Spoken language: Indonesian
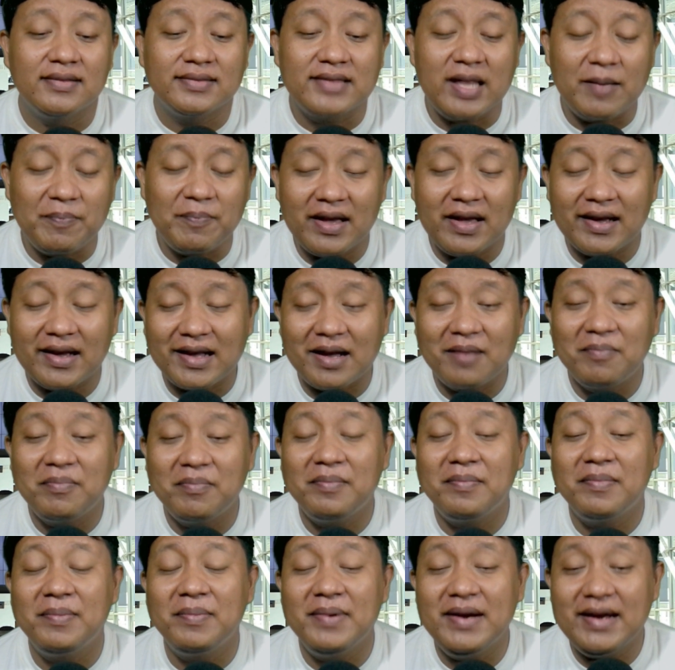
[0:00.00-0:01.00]
Tapi akah
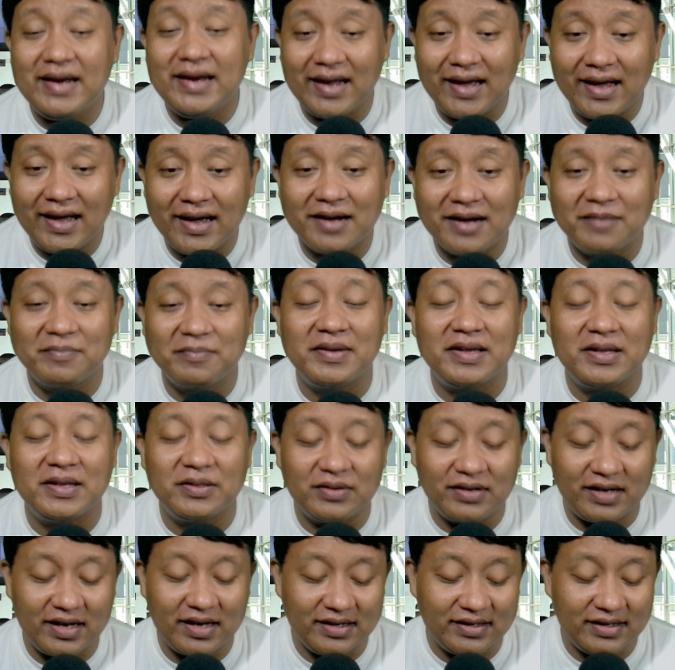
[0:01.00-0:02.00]
benar
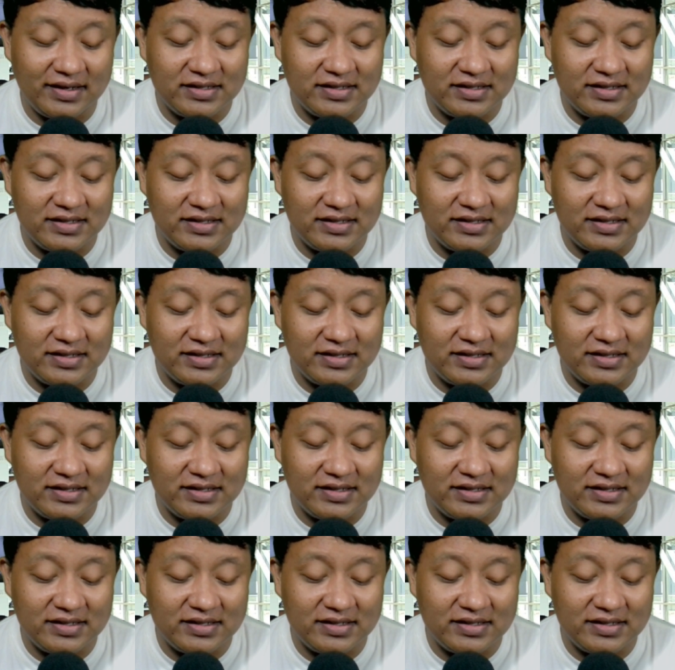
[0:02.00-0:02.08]
begitu kan?